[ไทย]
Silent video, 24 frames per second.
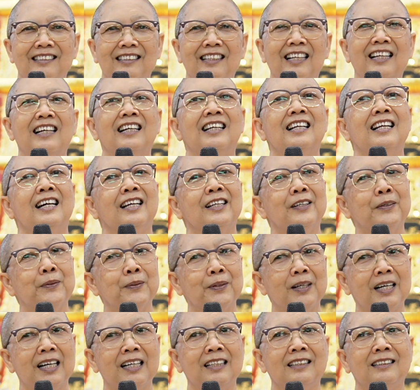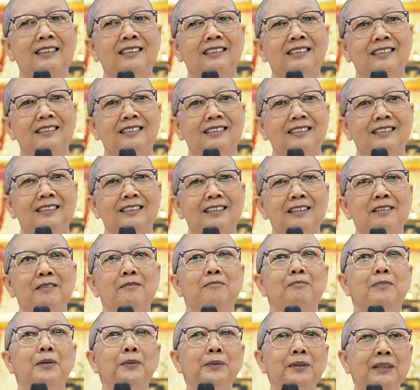ในขณะเดียวกัน
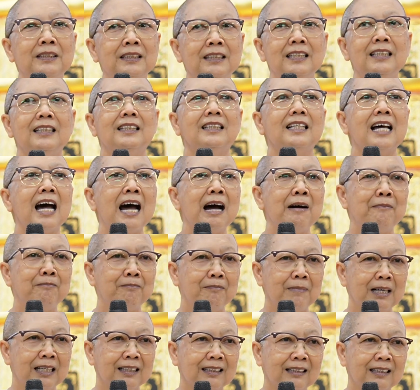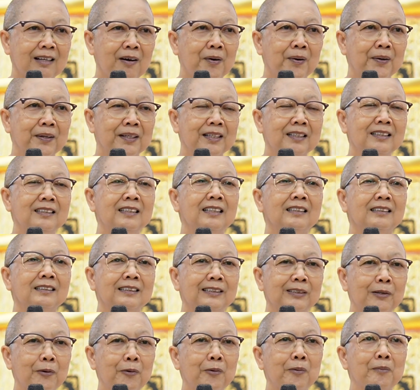บุญที่ตามมาต่อเนื่อง
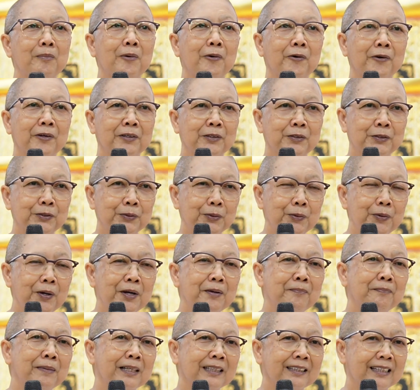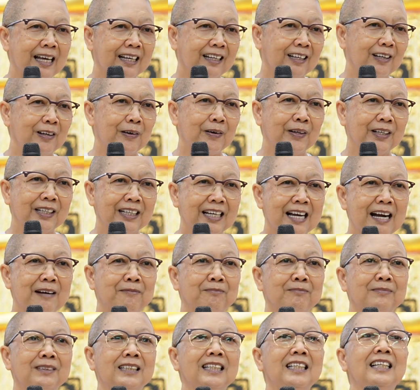ส่งผลช่วยมาตัดรอนกรร
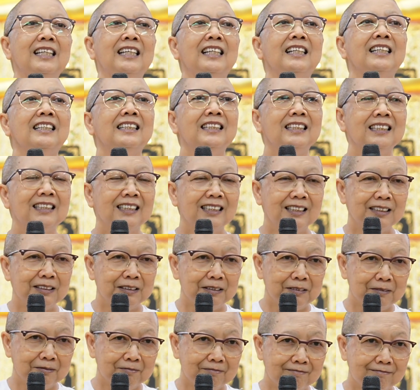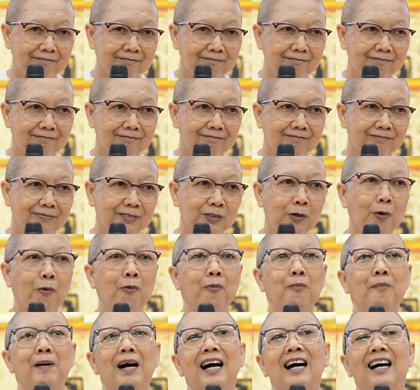มที่ส่ง
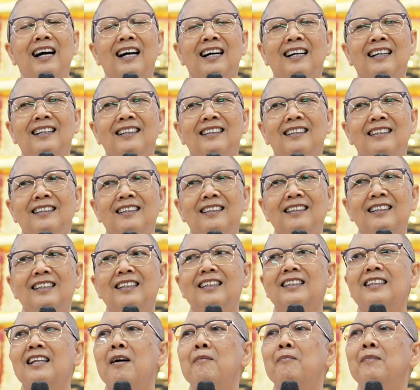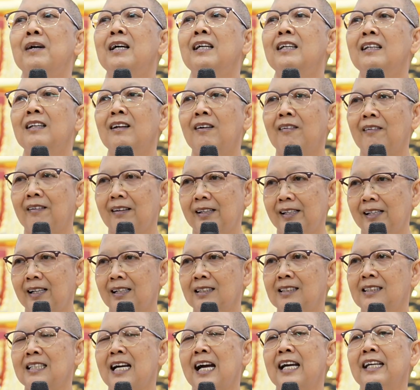มาก็ทำให้หล่อเลี้ยง
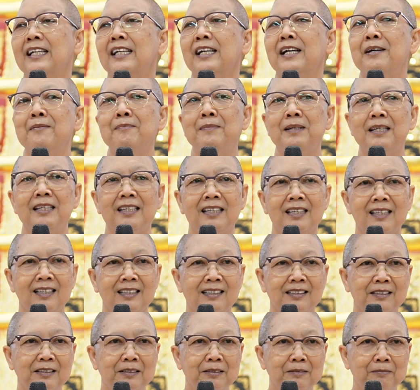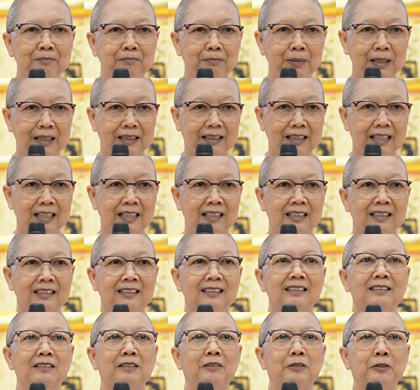ใจให้มีปิติ
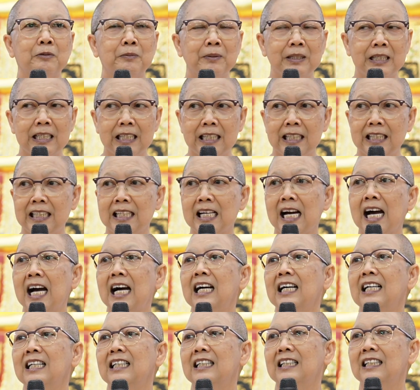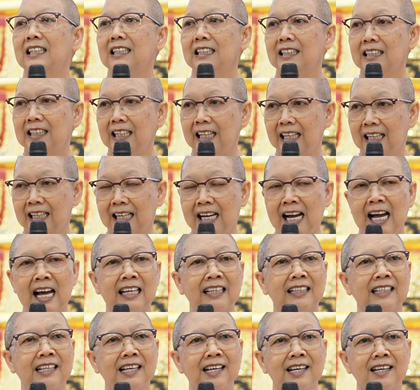วิริยะในกา
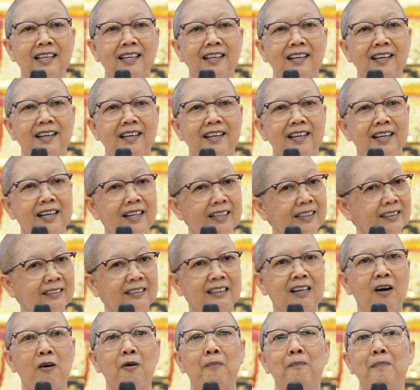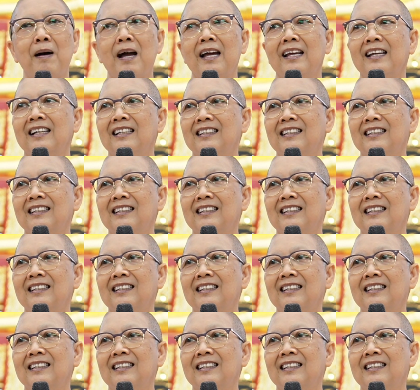รเดินต่อไป